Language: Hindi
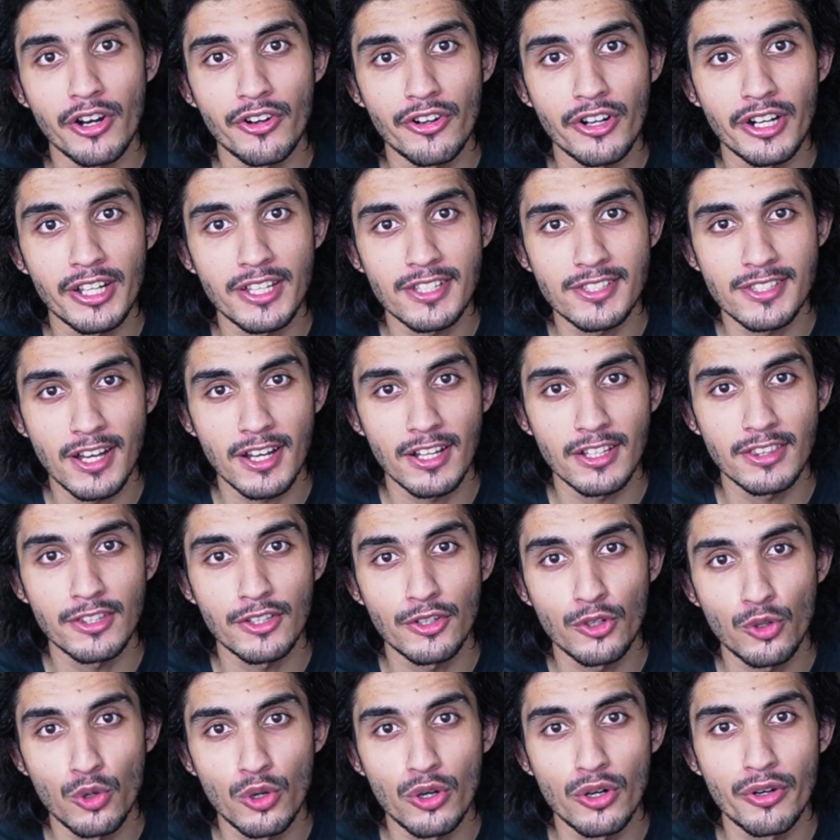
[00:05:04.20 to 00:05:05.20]
हंड्रेड के साथ
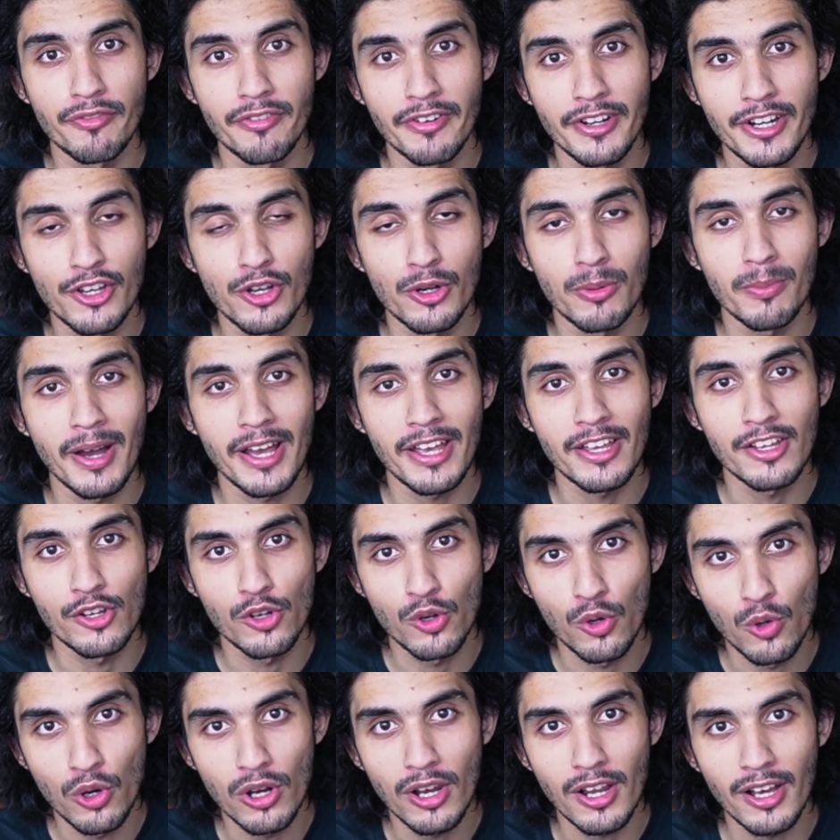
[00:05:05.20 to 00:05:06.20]
रोड वीडियो माइक
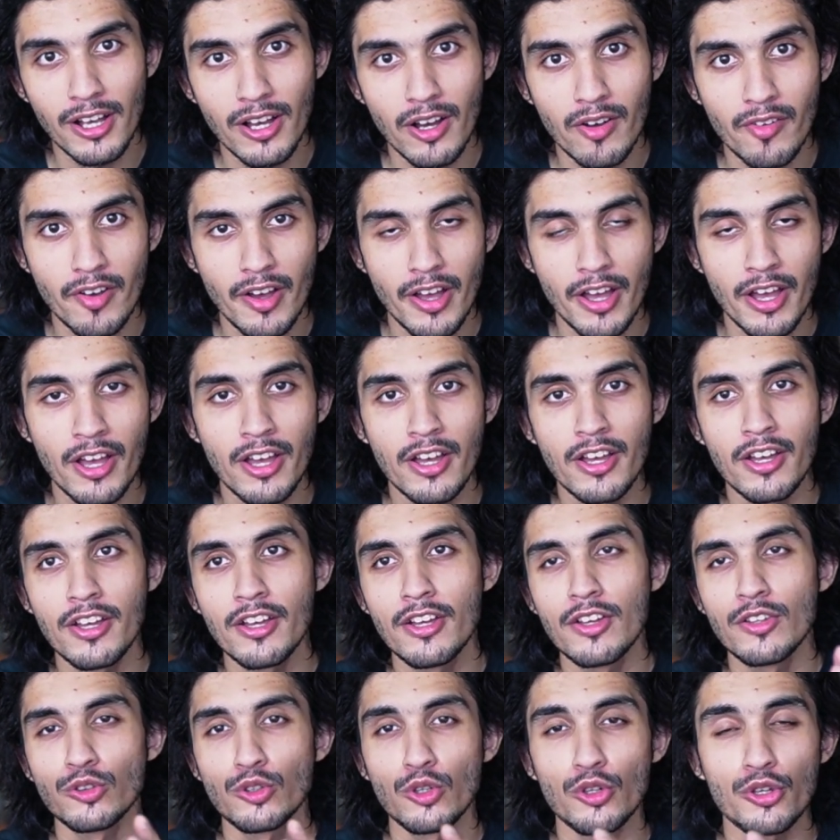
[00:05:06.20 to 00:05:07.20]
गो लगा हुआ है
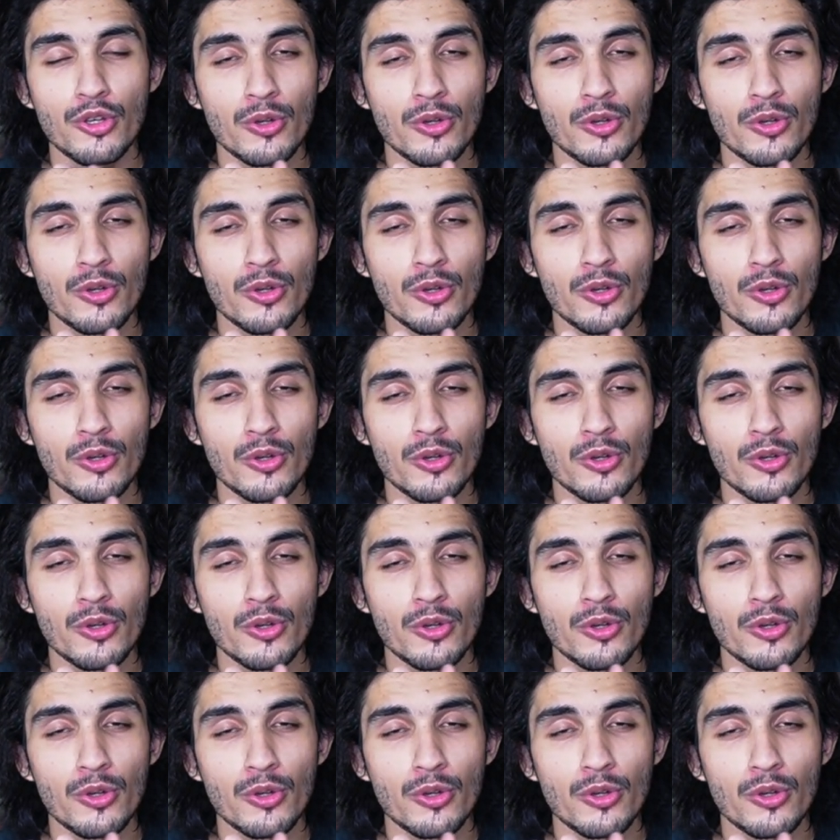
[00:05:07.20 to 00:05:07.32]
तो